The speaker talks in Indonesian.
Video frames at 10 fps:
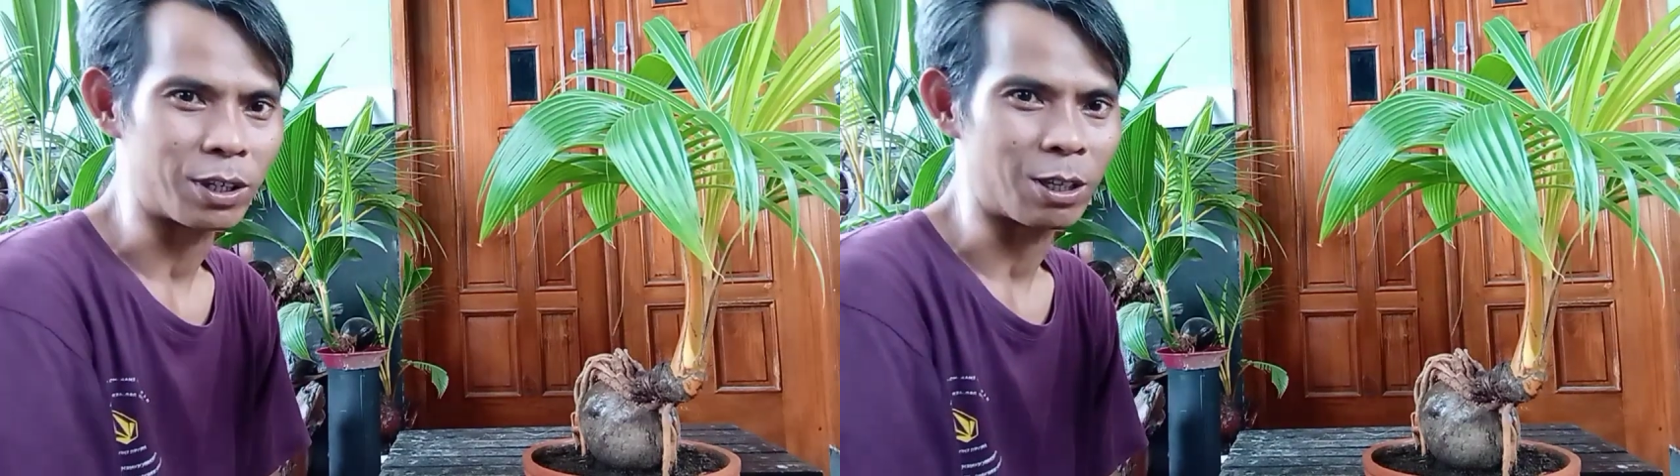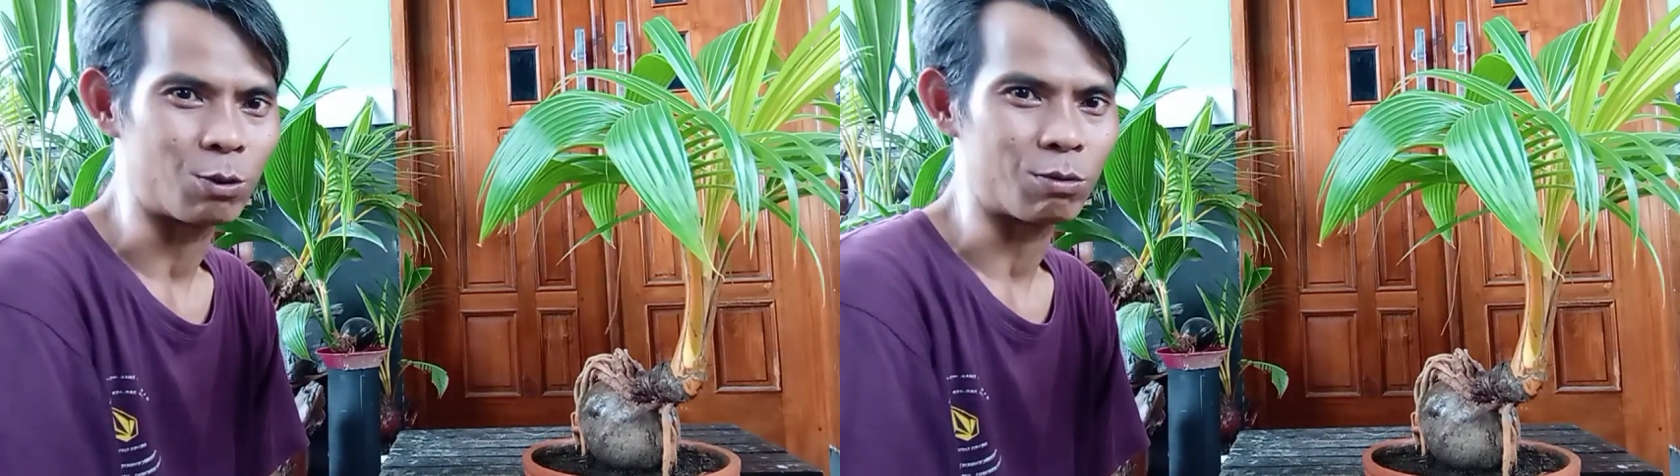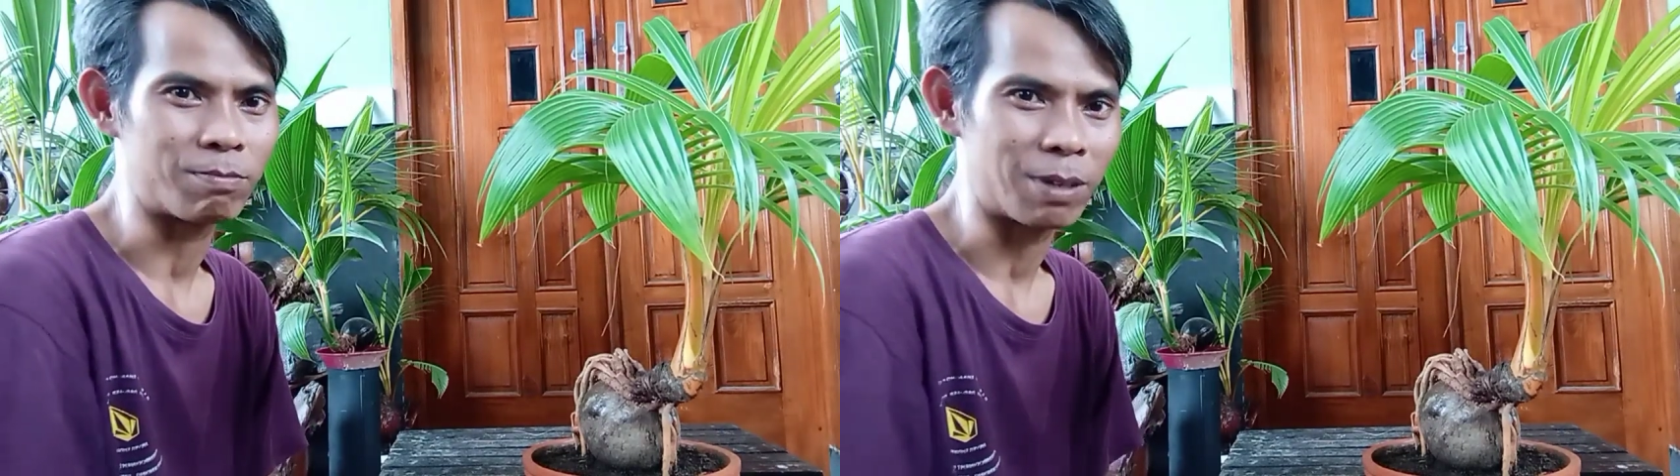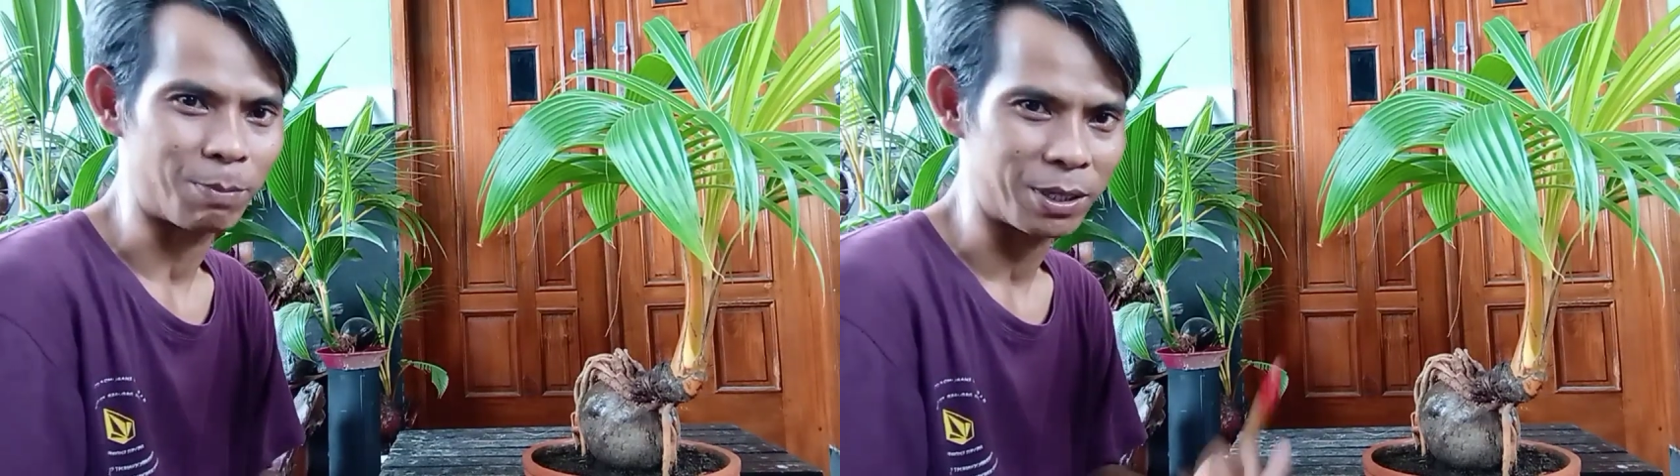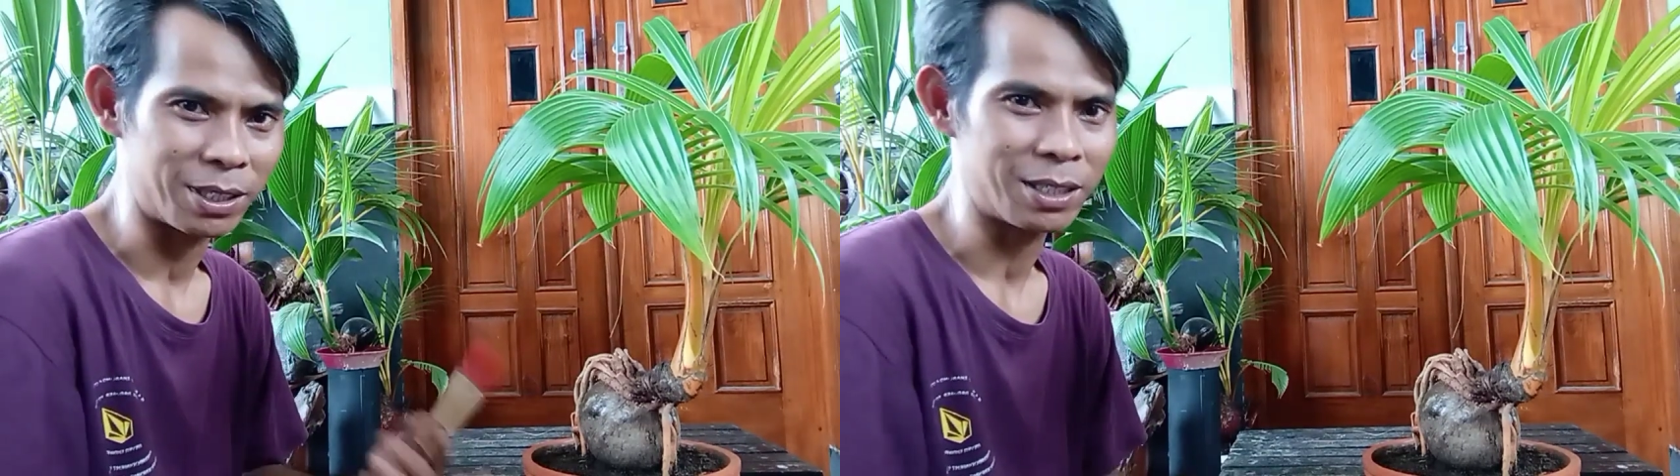kita untuk
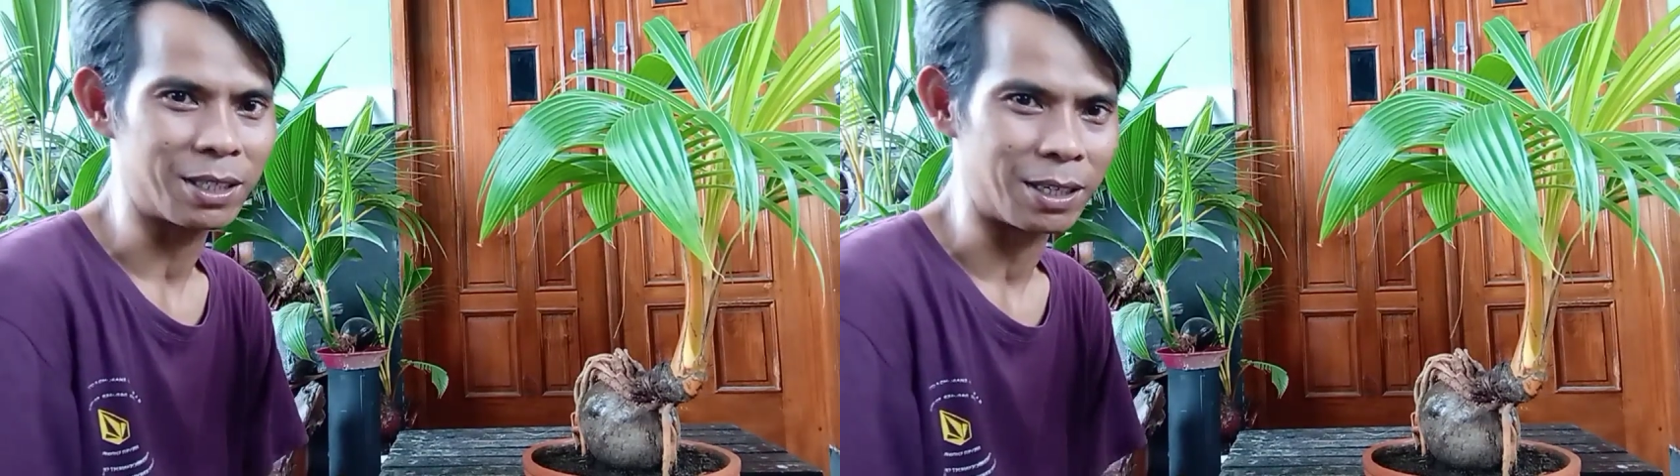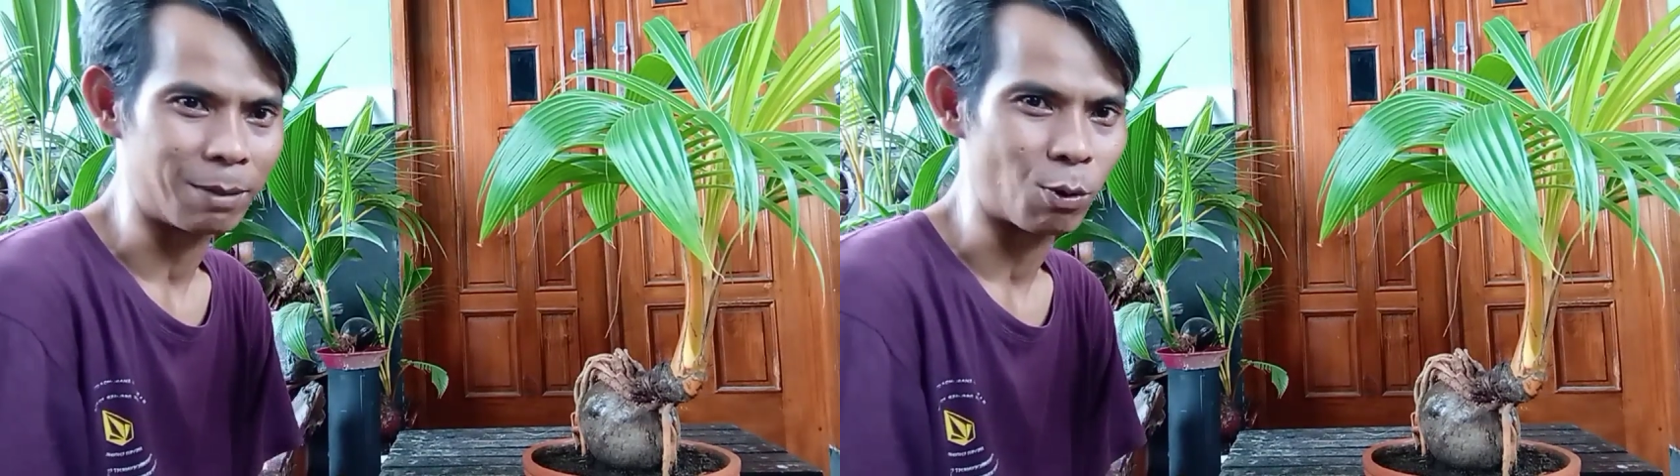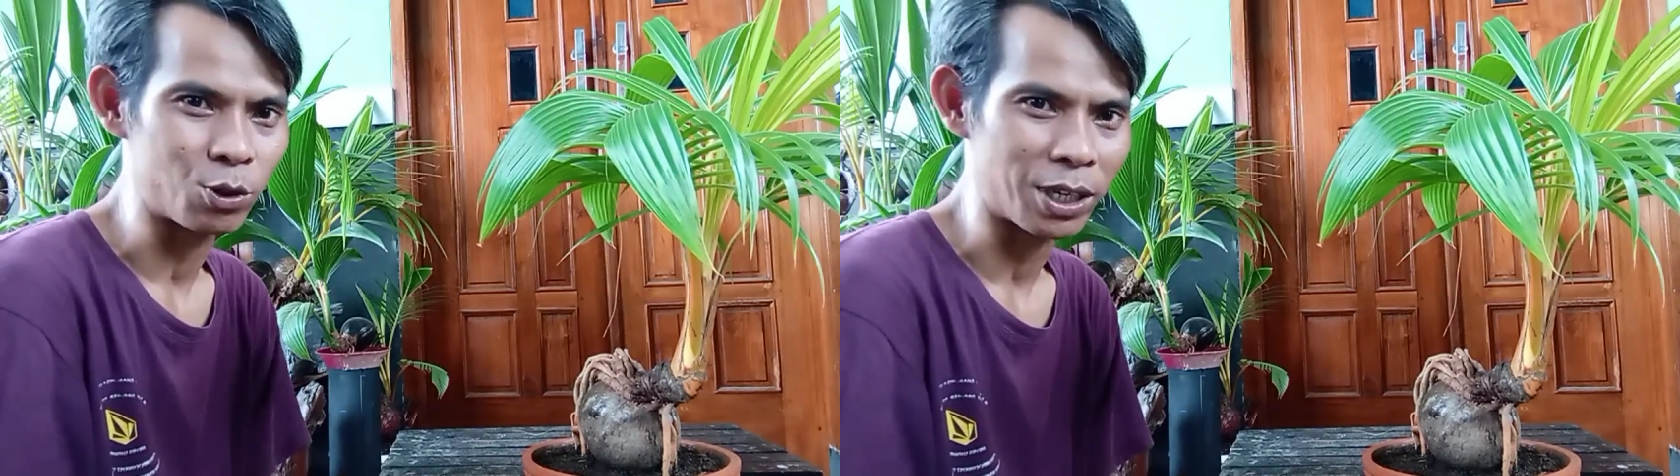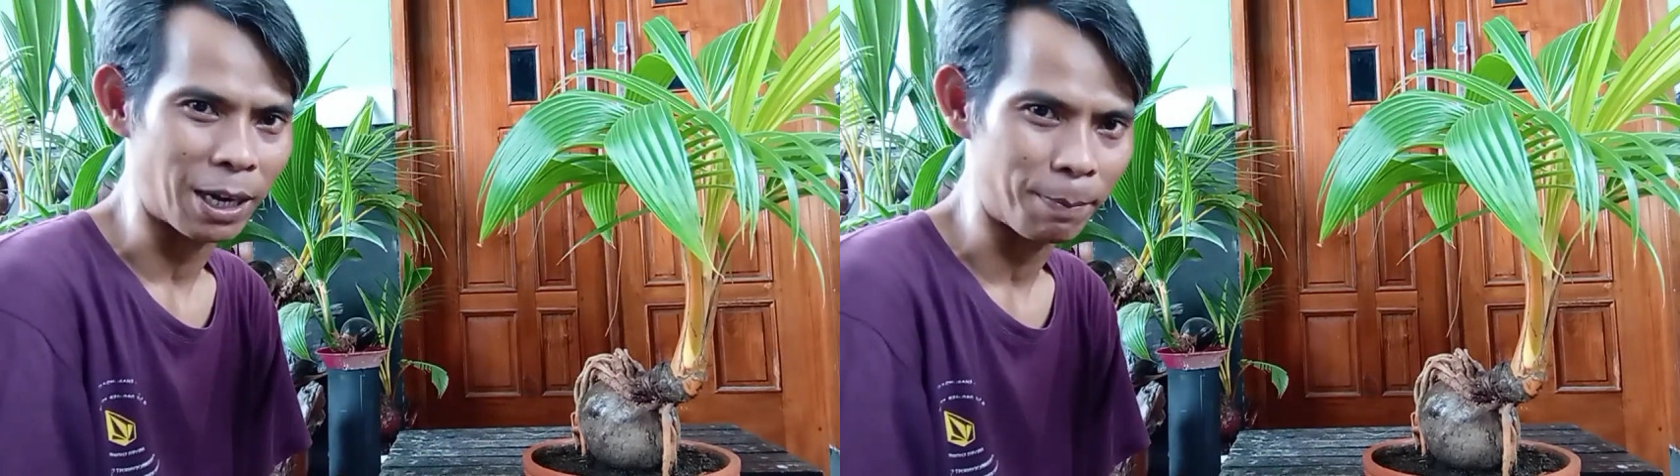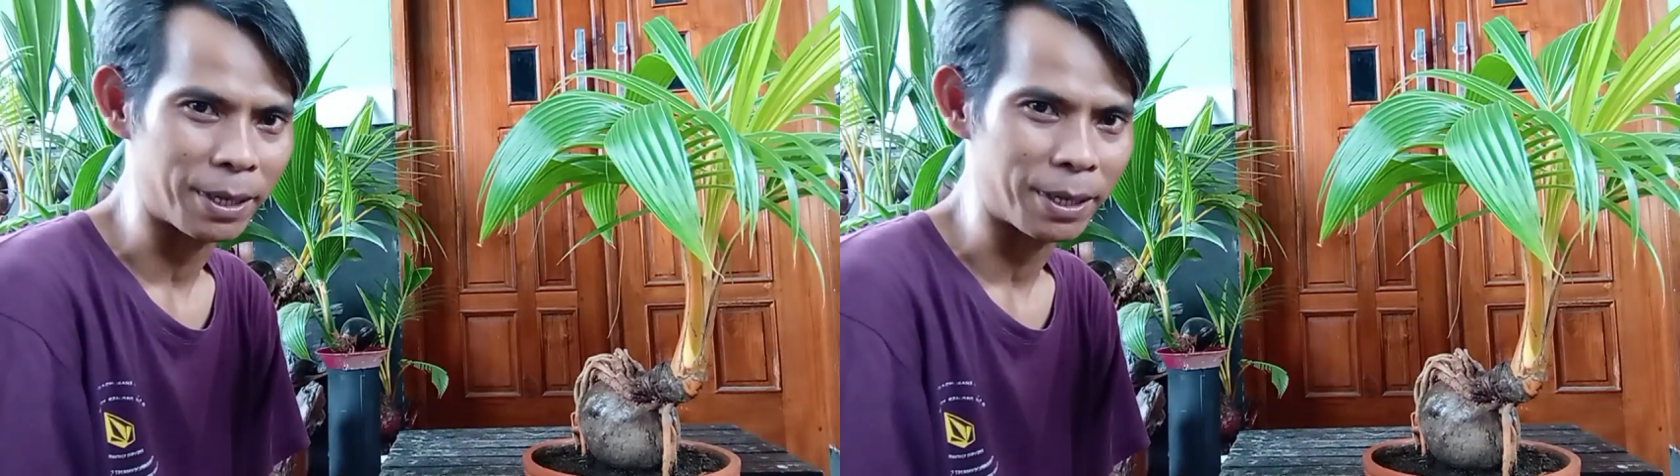berbisnis di bose kelapa